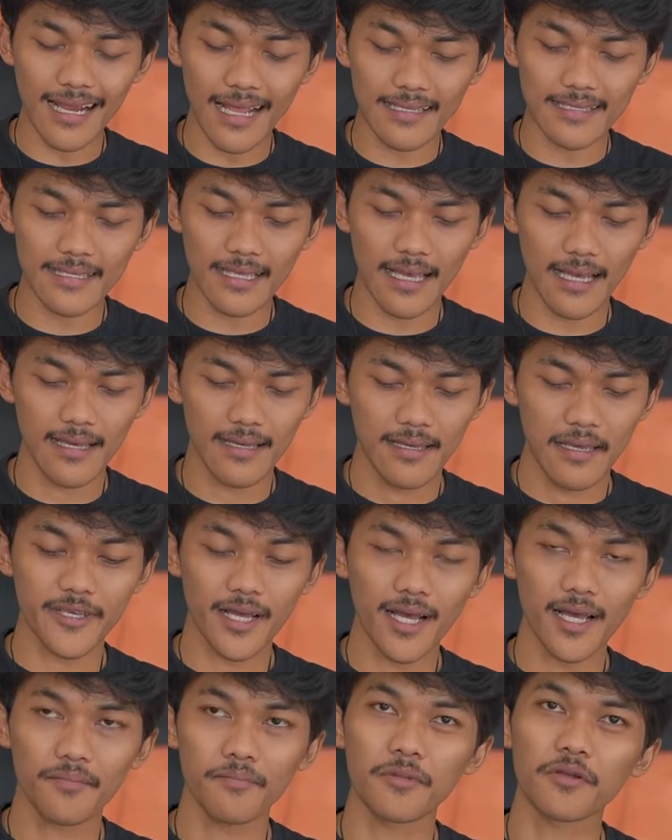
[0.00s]
rasa
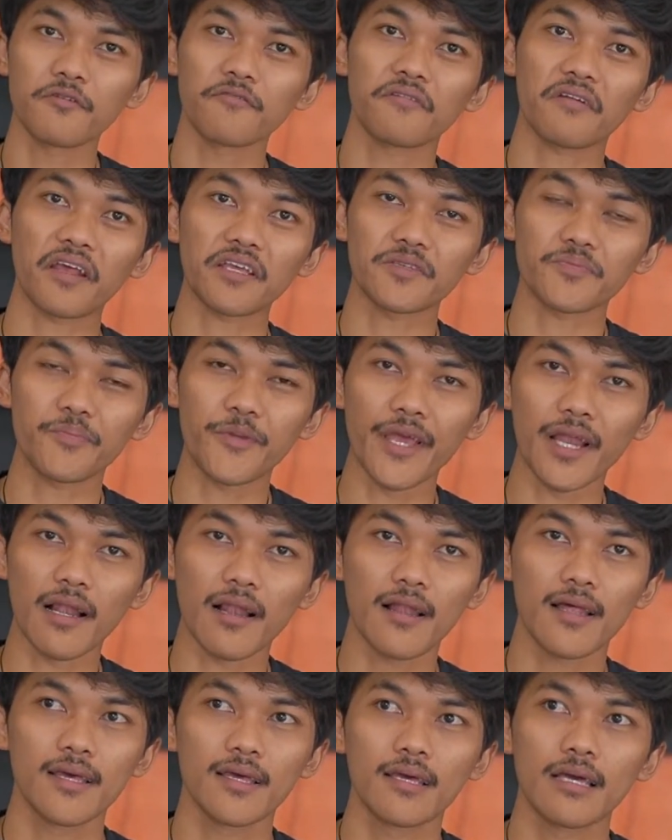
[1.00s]
misalkan menu fresh meal
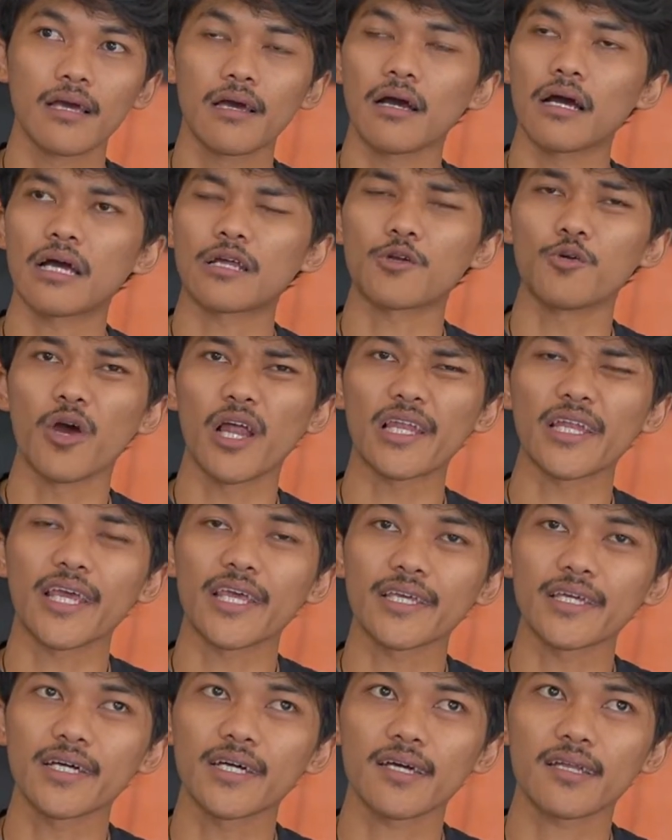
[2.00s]
dua
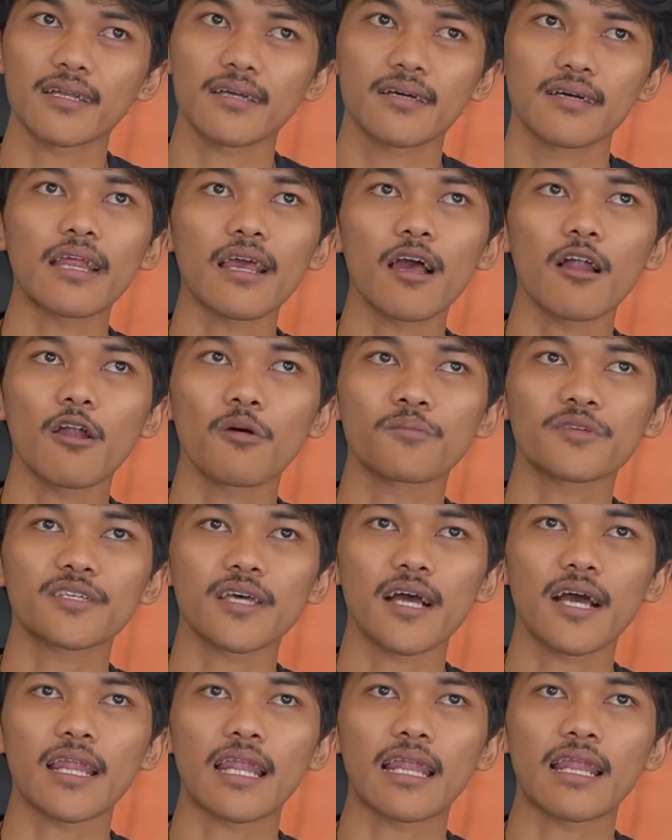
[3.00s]
layer jadi kalau
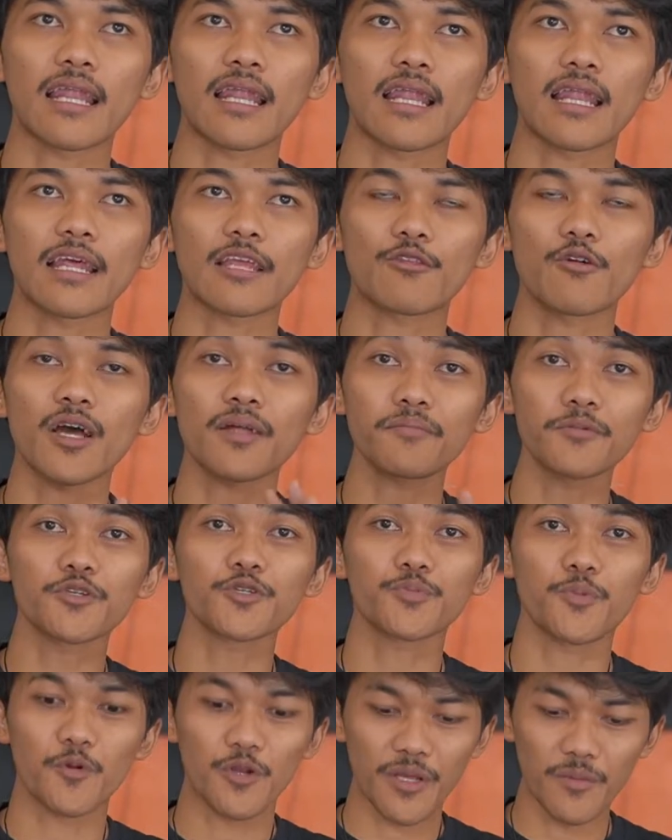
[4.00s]
misalkan itu kan menu
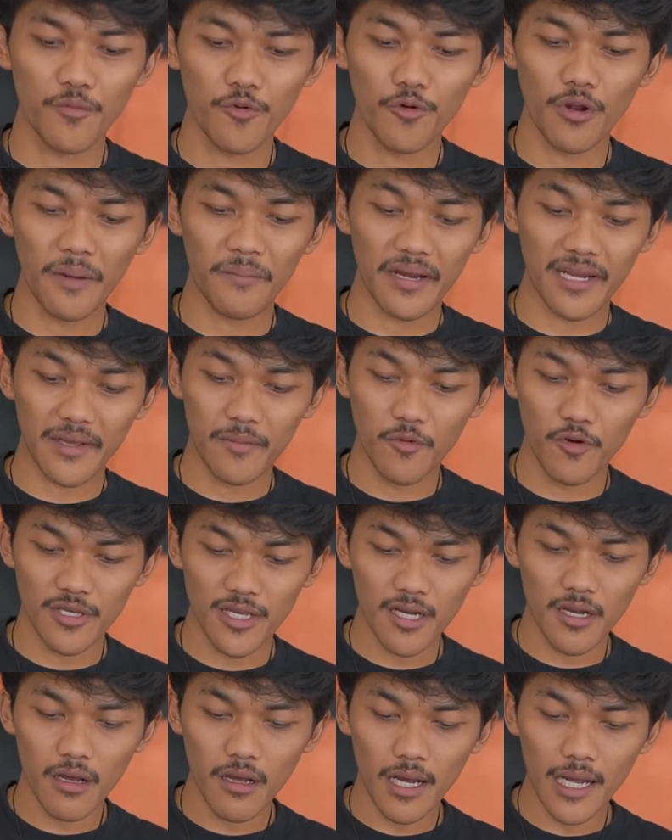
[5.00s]
10.000, ribu,
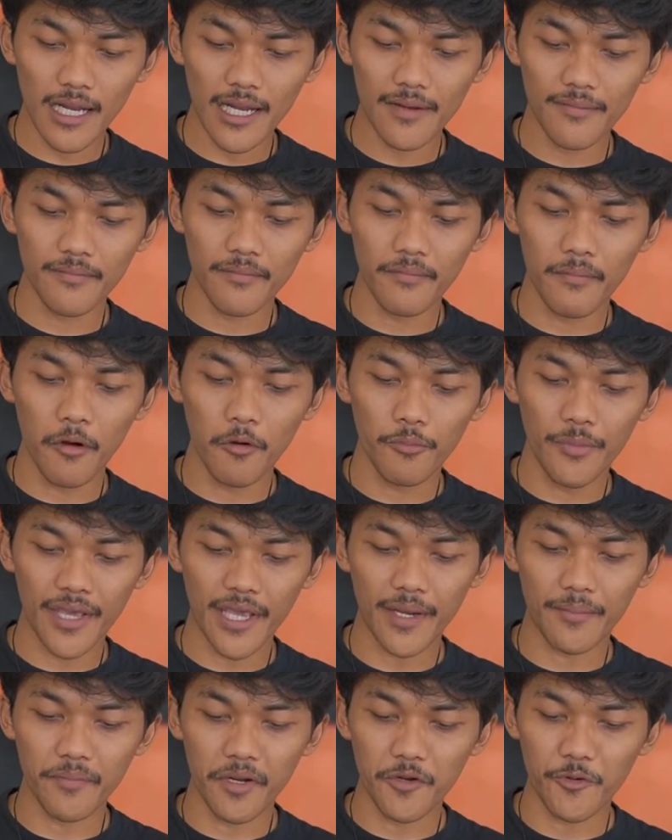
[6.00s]
Jadi kalau kalian mau
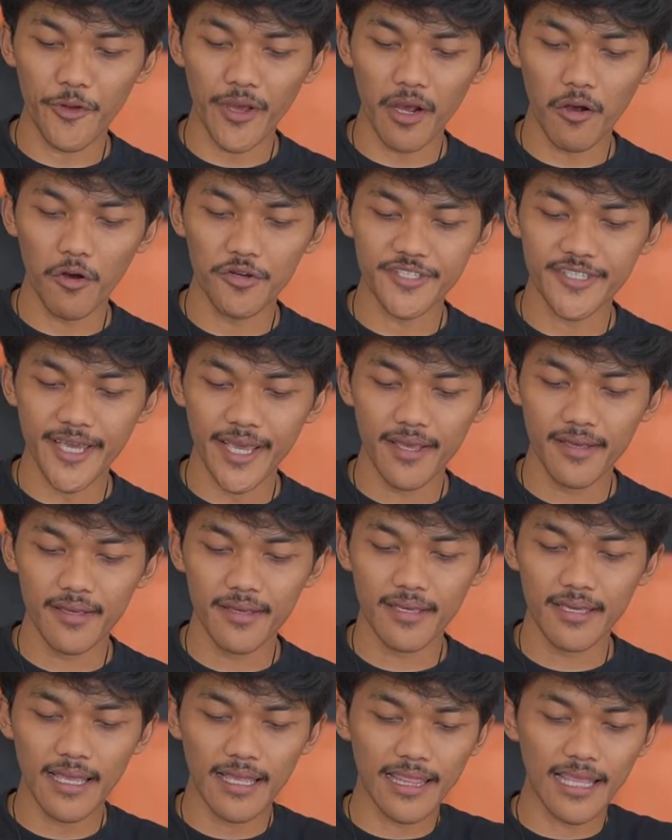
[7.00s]
bikin menu yang goceng,
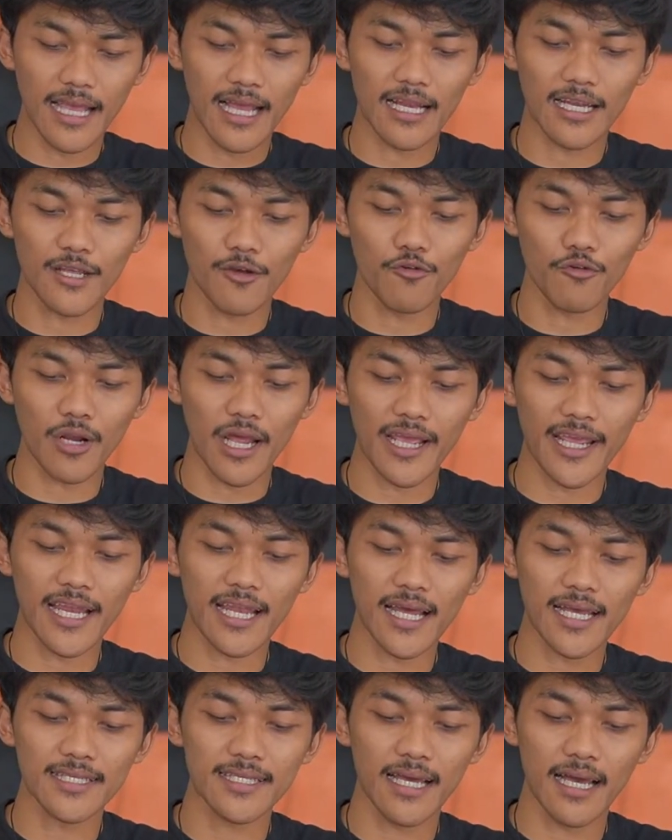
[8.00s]
ya tinggal
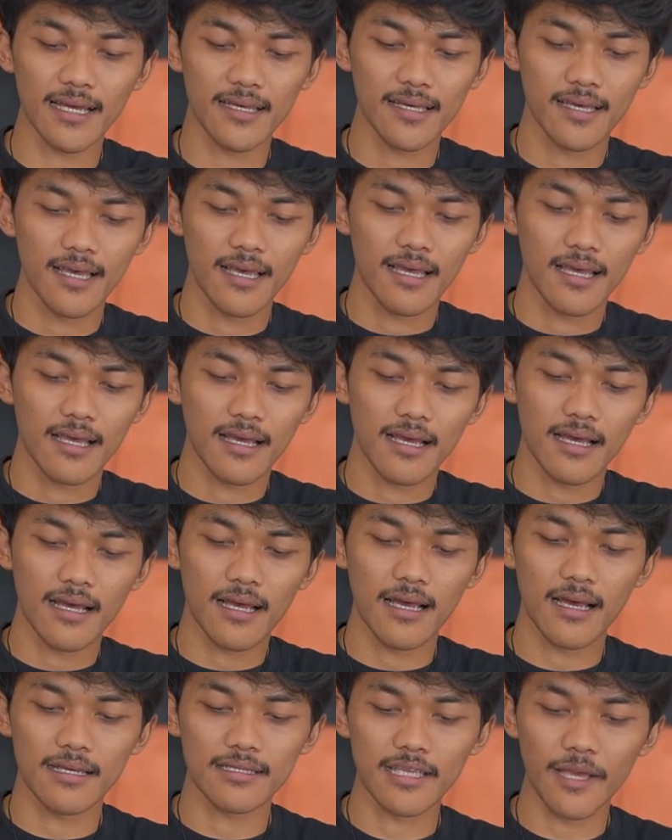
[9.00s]
dikurangin aja.
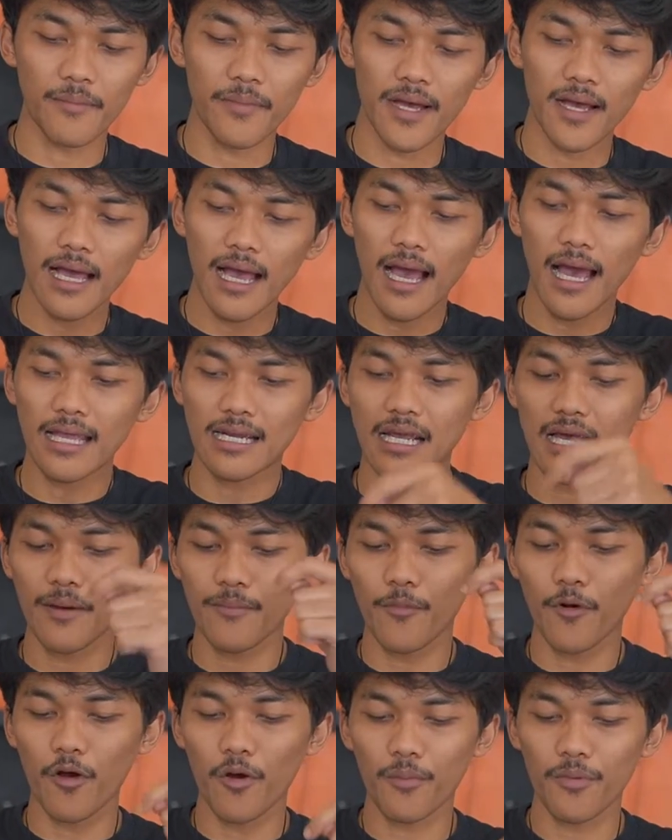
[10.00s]
Nah, sama harga
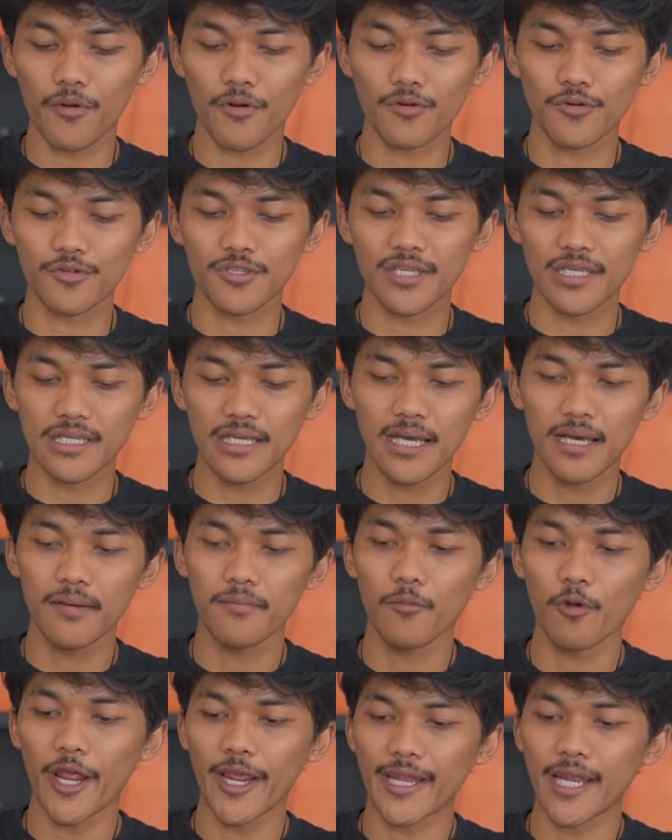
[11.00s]
pokok produksinya
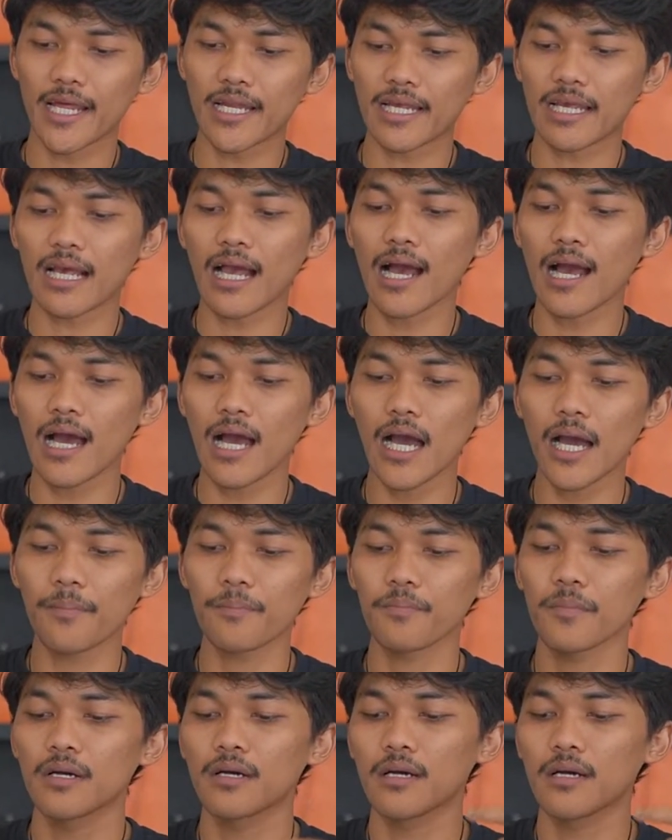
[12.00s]
mulai dari cup,